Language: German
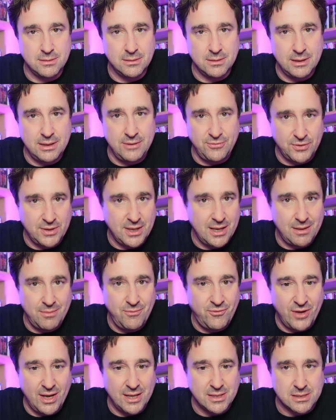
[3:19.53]
lief der im
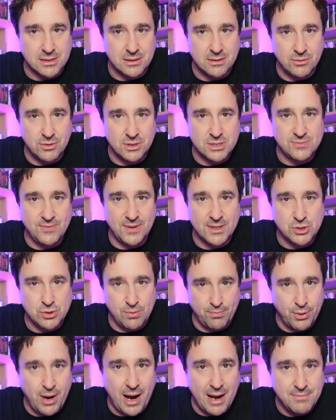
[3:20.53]
Fernsehen. Und zwar
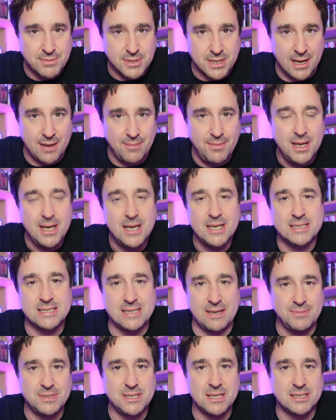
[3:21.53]
zur Primetime,
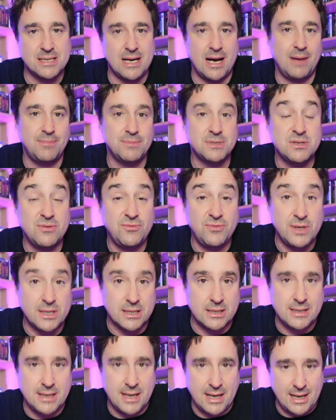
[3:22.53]
samstagsabends,
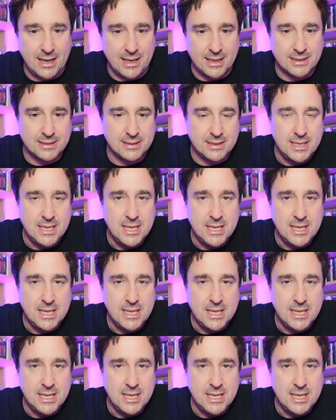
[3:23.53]
Viertel nach acht.